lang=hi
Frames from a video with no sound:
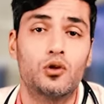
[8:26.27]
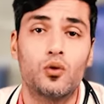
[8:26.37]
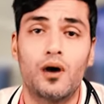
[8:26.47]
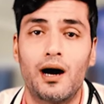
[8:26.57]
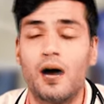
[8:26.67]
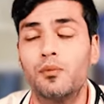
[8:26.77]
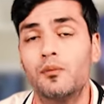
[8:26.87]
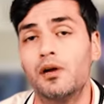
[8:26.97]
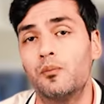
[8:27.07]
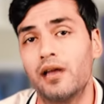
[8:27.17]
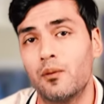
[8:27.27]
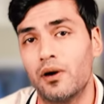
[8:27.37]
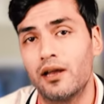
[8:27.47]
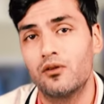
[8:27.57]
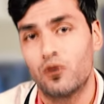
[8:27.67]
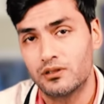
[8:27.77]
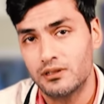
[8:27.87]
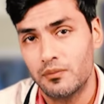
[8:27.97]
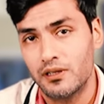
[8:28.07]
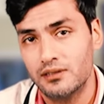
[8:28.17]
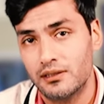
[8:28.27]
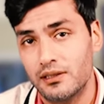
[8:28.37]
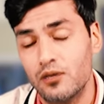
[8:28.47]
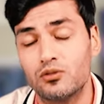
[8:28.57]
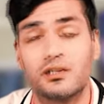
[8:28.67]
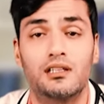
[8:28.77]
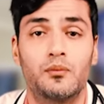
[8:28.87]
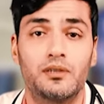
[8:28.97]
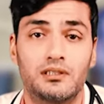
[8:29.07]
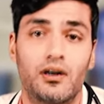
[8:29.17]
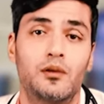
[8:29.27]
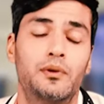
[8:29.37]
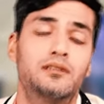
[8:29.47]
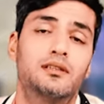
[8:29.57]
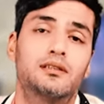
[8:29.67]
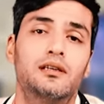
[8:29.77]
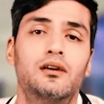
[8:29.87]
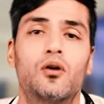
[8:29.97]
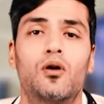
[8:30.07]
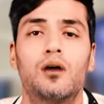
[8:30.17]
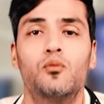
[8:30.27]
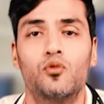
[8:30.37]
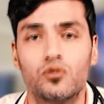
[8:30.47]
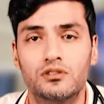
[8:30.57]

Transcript: तो आप हमें अपनी एम आर आई व्हाट्सएप कर सकते हैं उसके बाद अपने सवाल भेज सकते हैं और हम